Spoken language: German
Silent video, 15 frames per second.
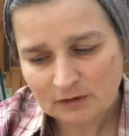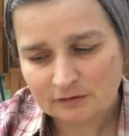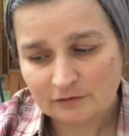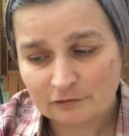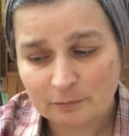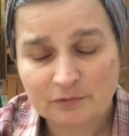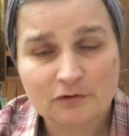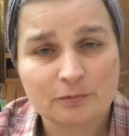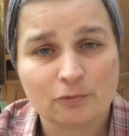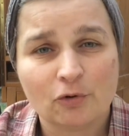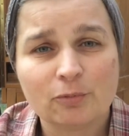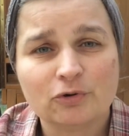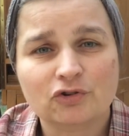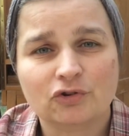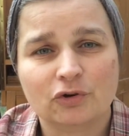dass man sich
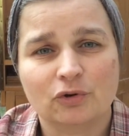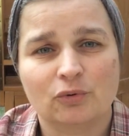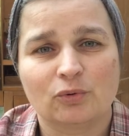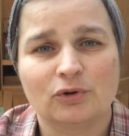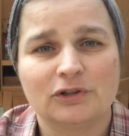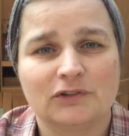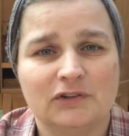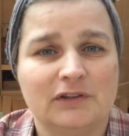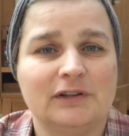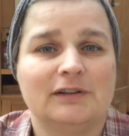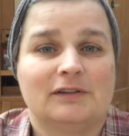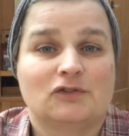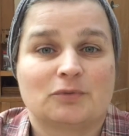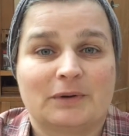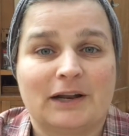Möbelstücke holt, die
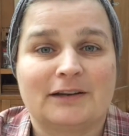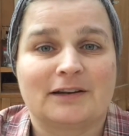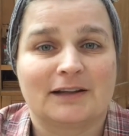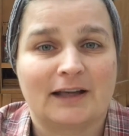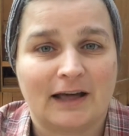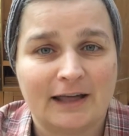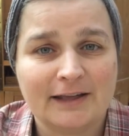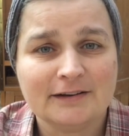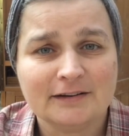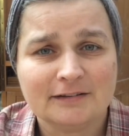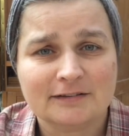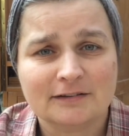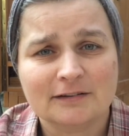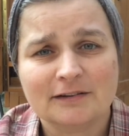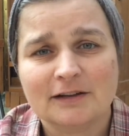zum Klettern geeignet
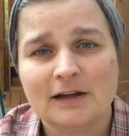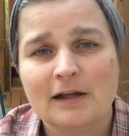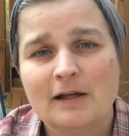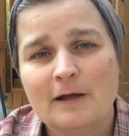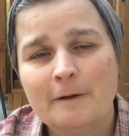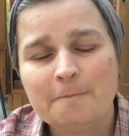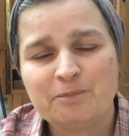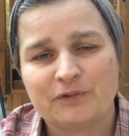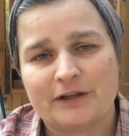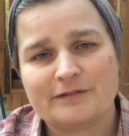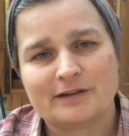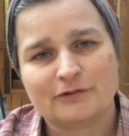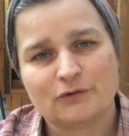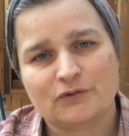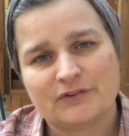sind. Der
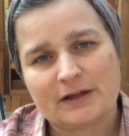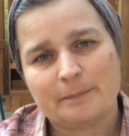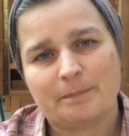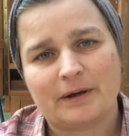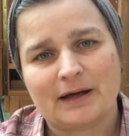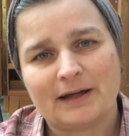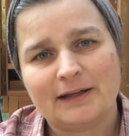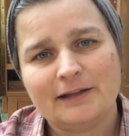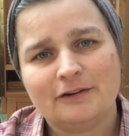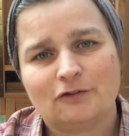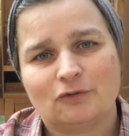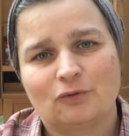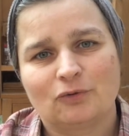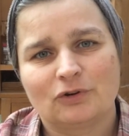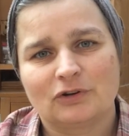ist also sehr breit
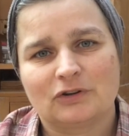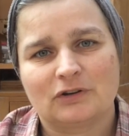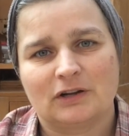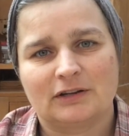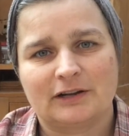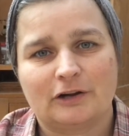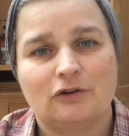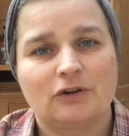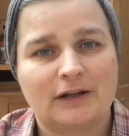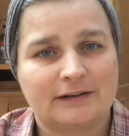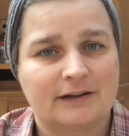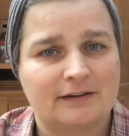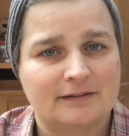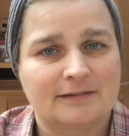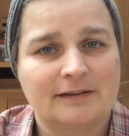und äh, dadurch hat
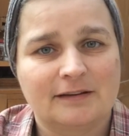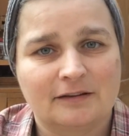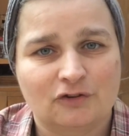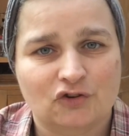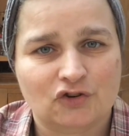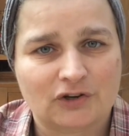er einen sicheren